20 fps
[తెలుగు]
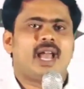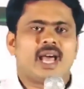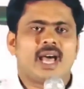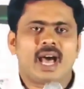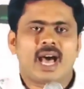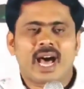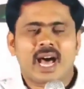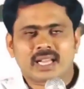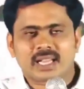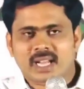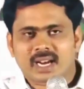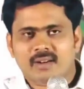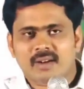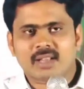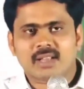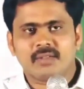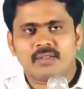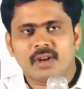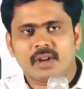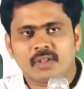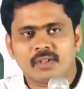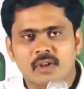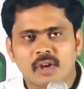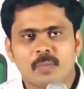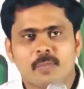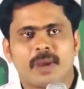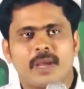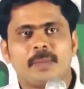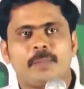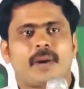అలా ఆ తర్వాత వీడు
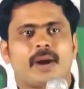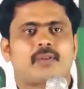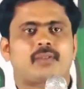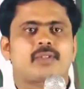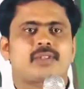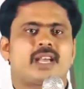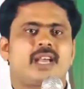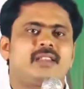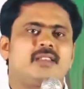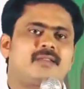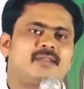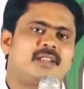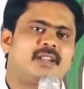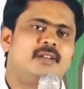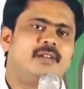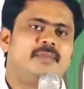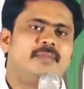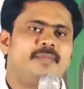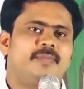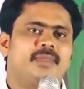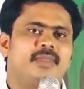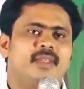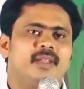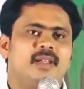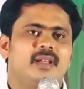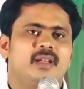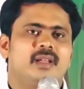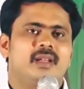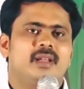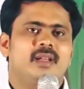అందులో పరిపక్వం సాధిస్తాడు
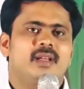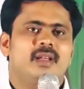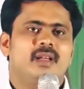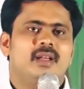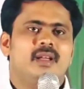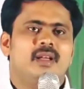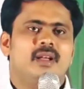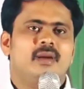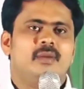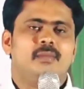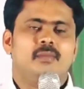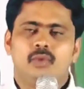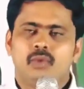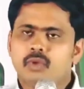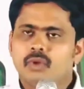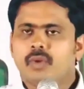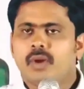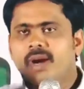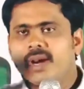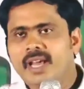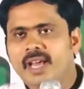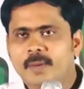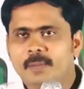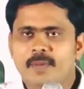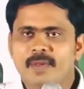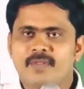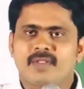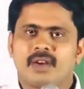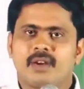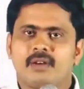ముందు వాడు
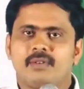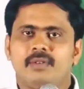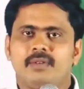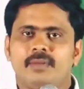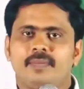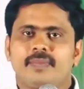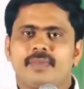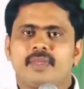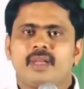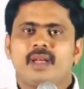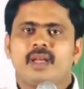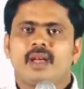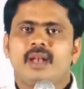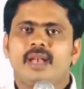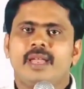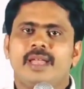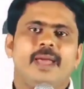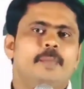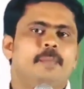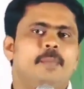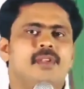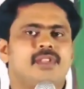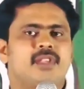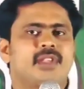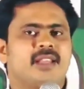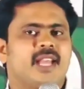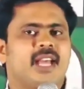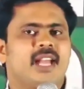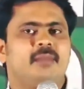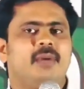నేర్పిస్తాడు
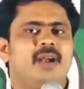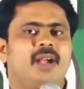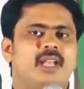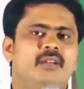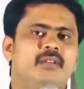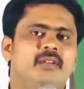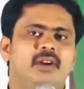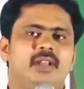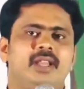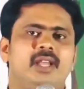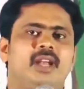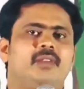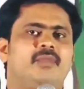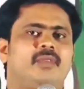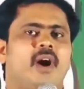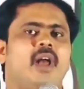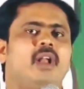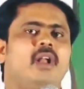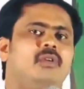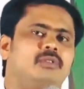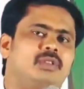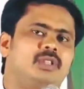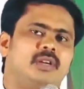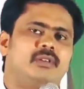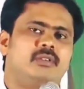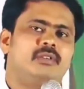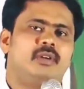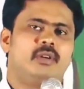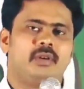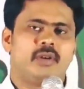నేర్పించిన దాన్ని బట్టి వీడు దాన్ని ఫాలో
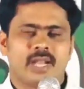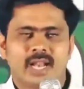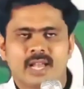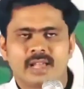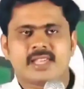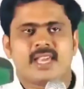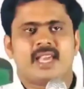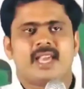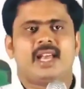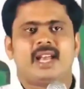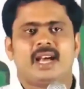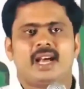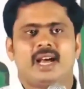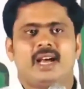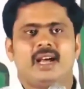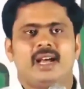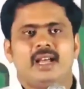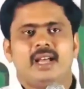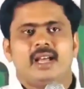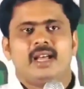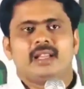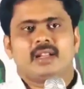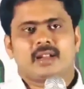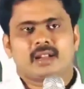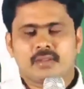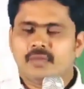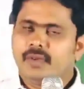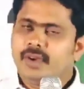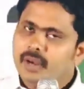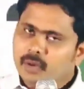అవుతాడు ఓ ఇలా చేయాలా
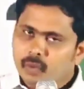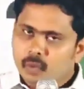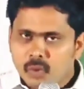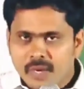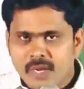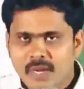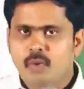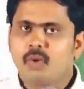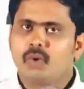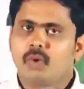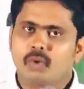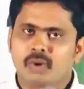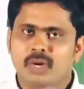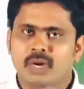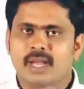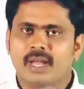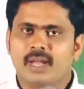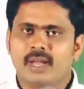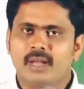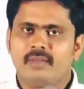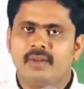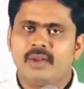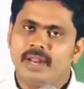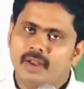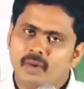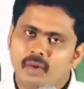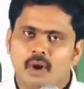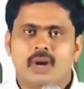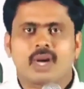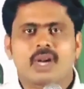తర్వాత వీడు ఊరికే ఊరుకుంటాడా వీడు
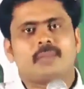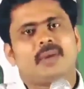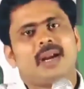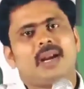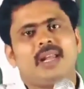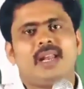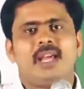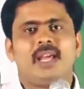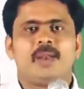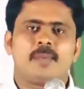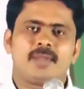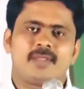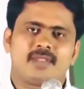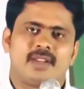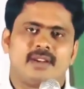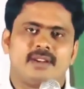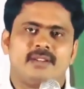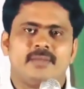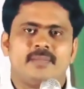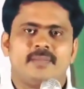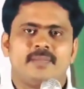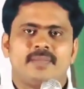ఇంకొకటికి మళ్ళీ నేర్పిస్తాడు